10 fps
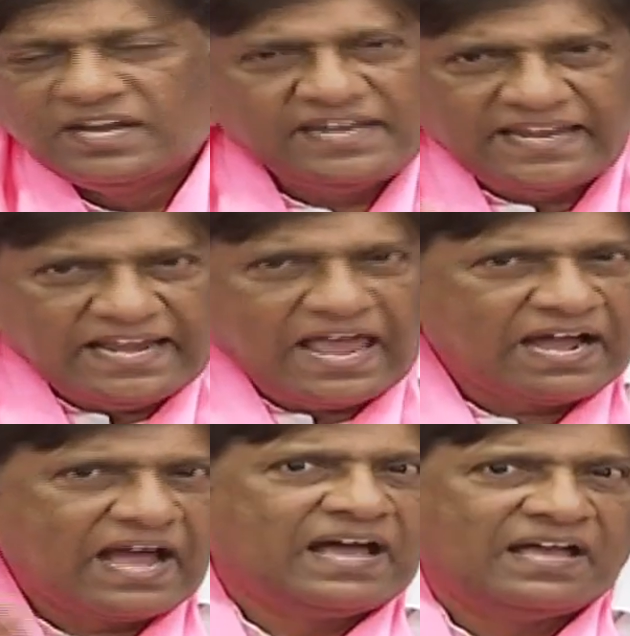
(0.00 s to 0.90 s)
నేను
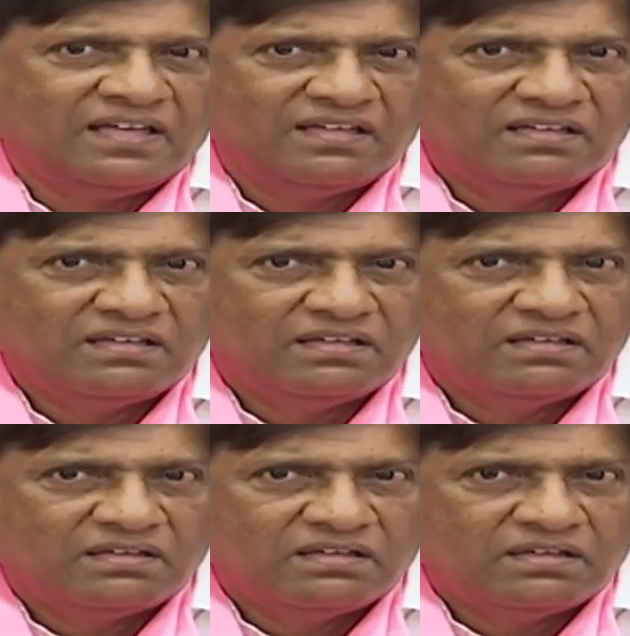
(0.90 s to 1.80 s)
నీలాగా
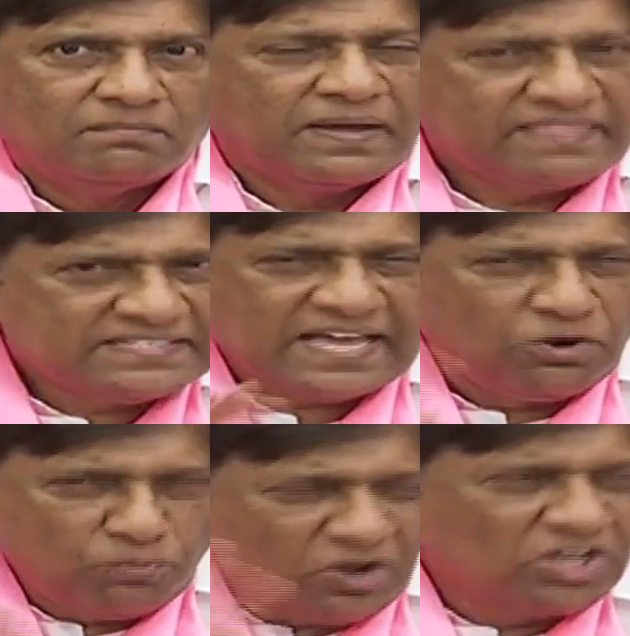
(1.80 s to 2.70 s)

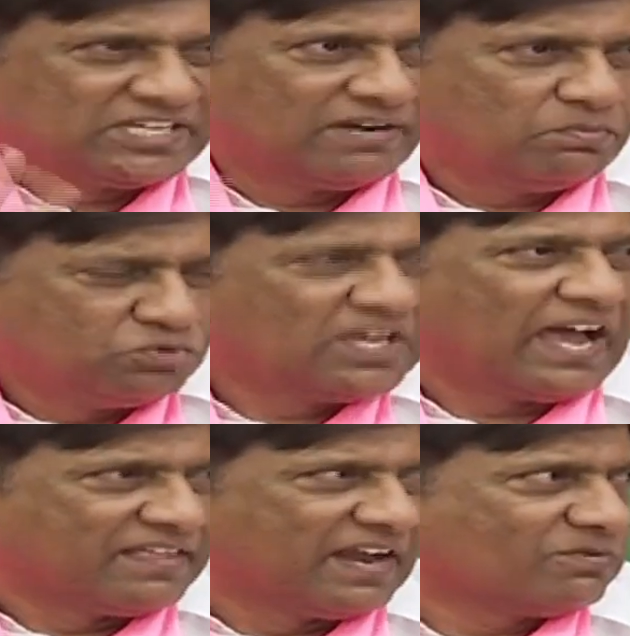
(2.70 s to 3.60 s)
పదజాలను ఉపయోగించే
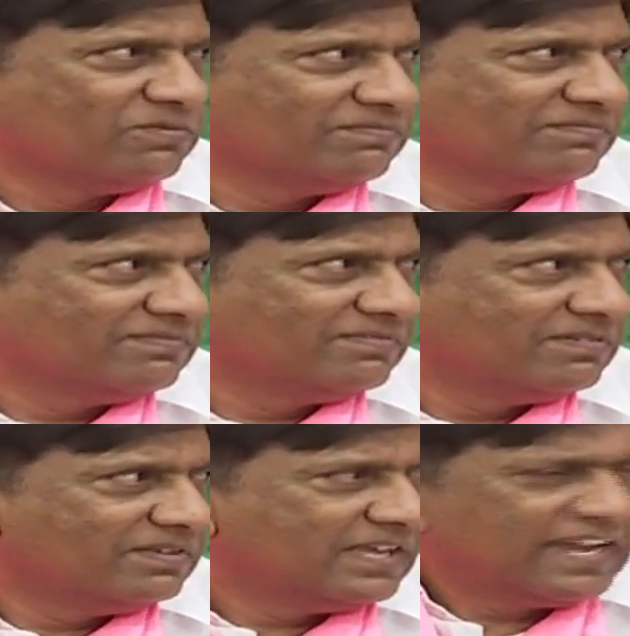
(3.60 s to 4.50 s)
బుద్ధి నాకు
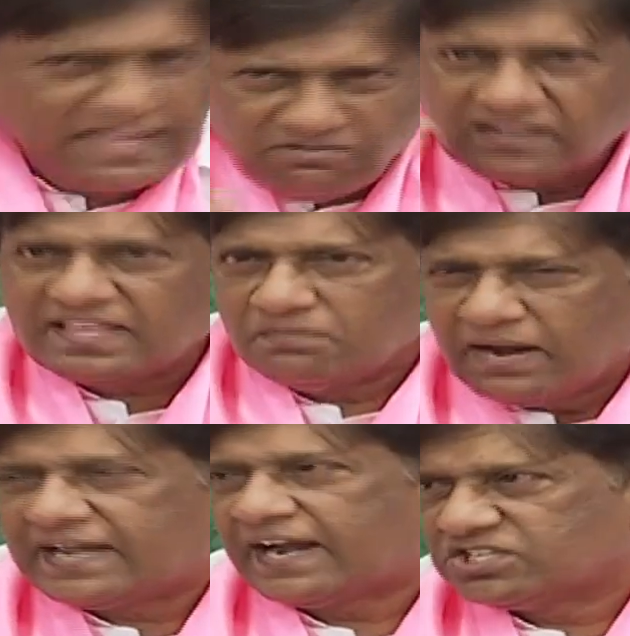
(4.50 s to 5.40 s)
ఏది పడితే
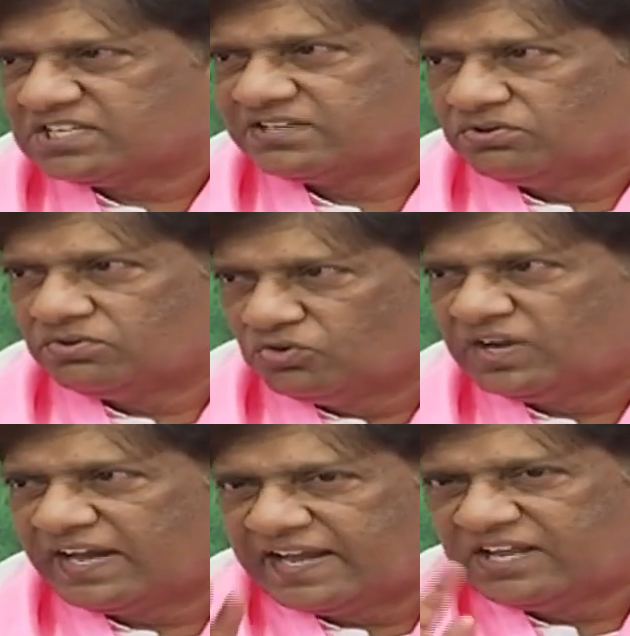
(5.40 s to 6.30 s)
అది మాట్లాడచ్చు అసలు
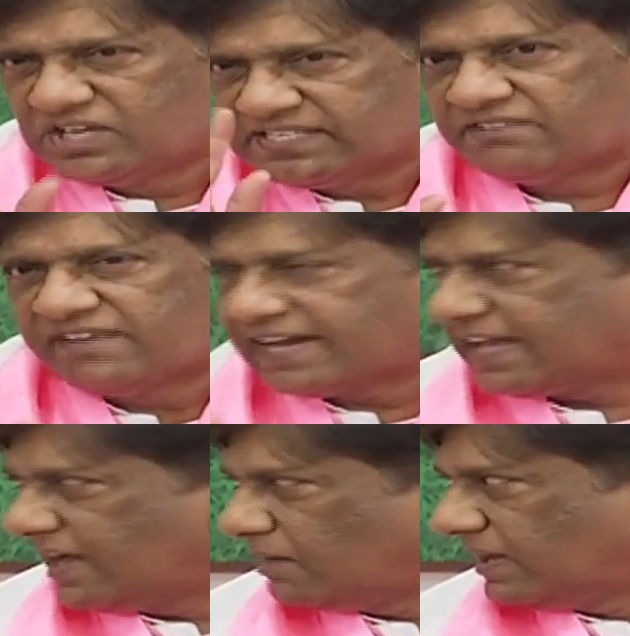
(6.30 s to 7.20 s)
నువ్వు నేను నేను చేసిన
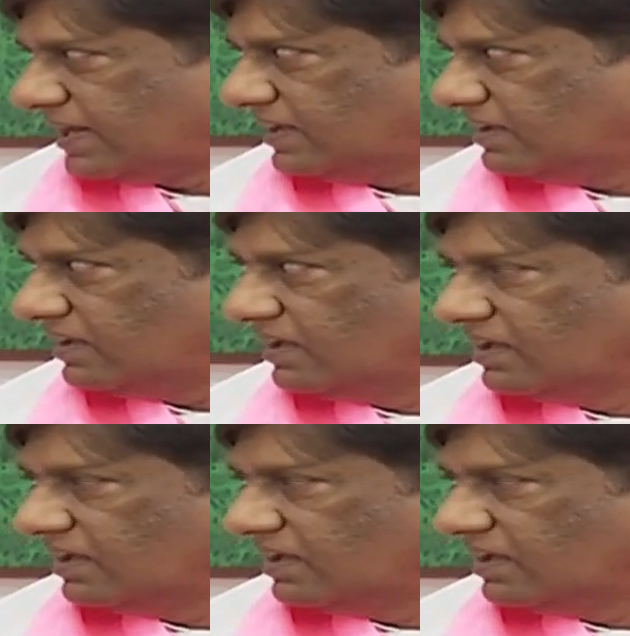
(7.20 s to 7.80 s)
వ్యాఖ్యానాన్ని బట్టి